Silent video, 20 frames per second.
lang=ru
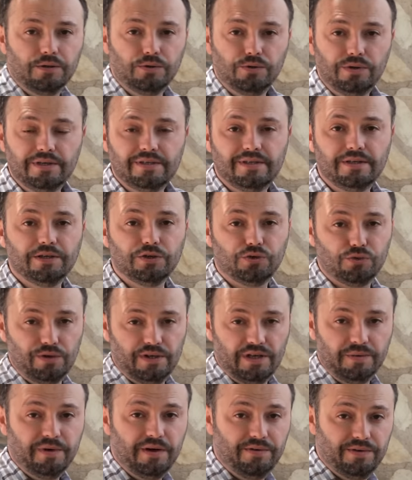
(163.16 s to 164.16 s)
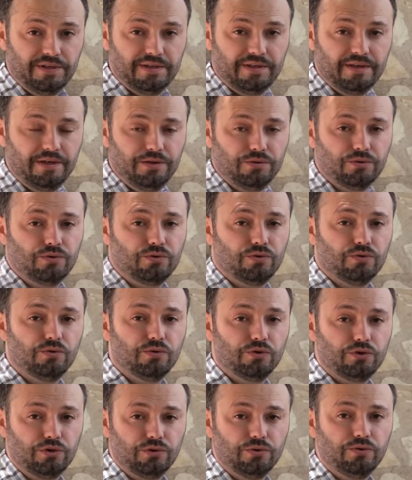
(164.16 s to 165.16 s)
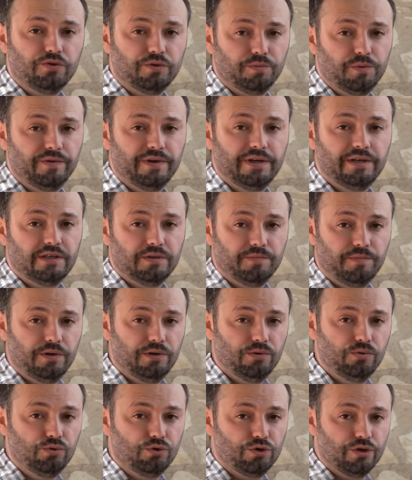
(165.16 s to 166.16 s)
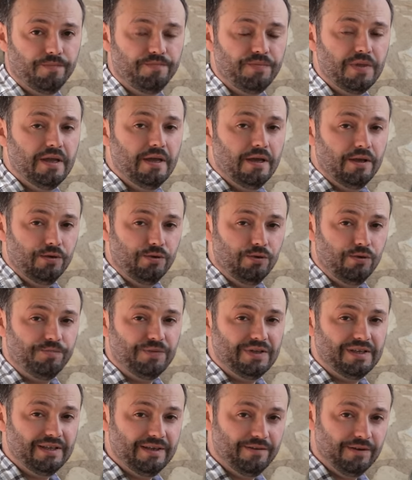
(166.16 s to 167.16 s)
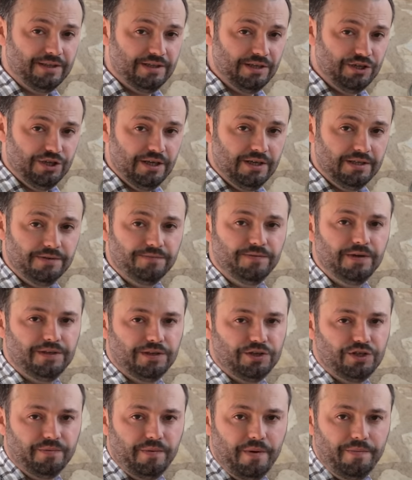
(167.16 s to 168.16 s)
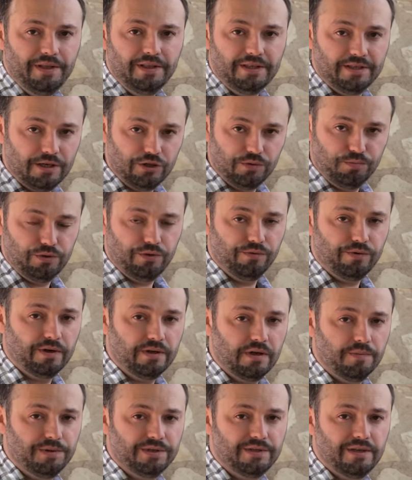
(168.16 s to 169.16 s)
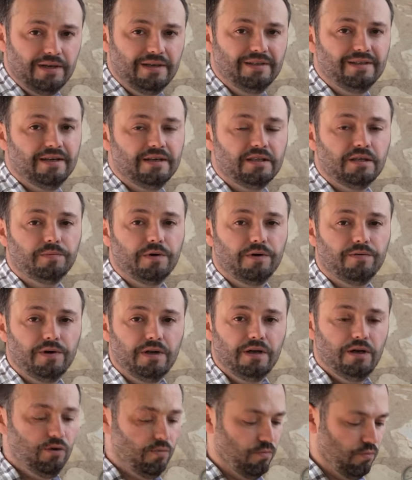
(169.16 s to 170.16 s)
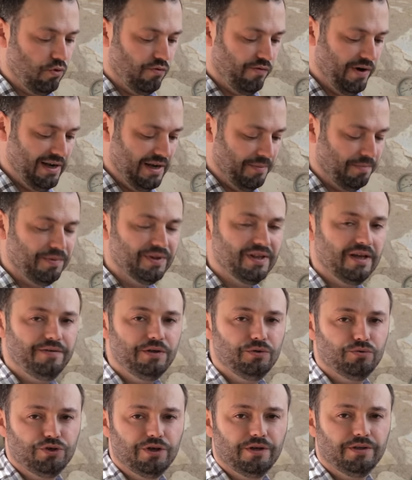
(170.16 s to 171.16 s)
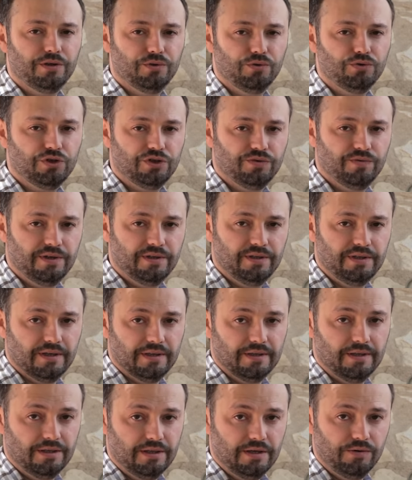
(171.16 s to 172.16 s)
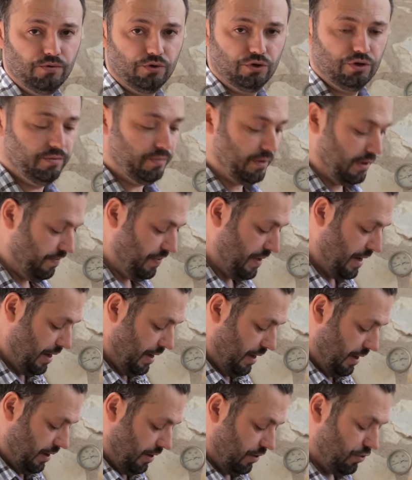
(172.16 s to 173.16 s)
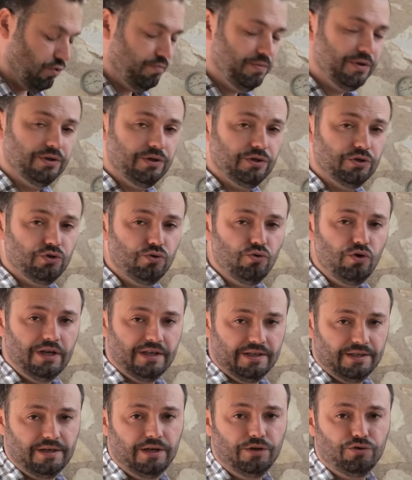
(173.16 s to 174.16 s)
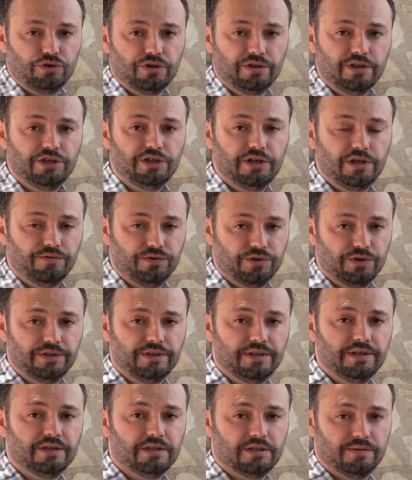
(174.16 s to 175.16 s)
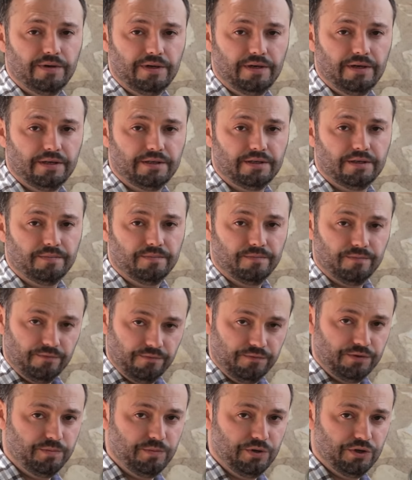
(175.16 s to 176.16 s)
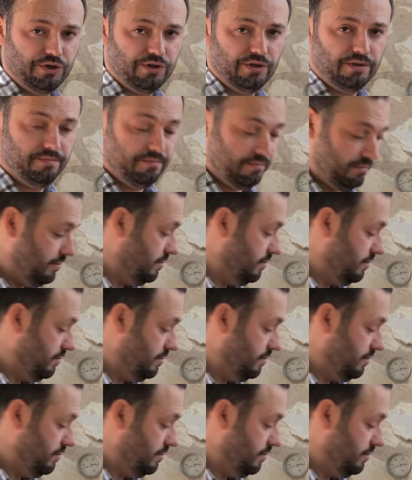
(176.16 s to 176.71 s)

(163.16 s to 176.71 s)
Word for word: Но если соль добавить сразу, то желток сбивается получше. Но Сейчас, в этот же момент, сразу после того, как я посолил, я добавляю буквально половину чайной ложки воды, для того, чтобы крупинки соли сразу же начали в желтке растворяться в смешанном.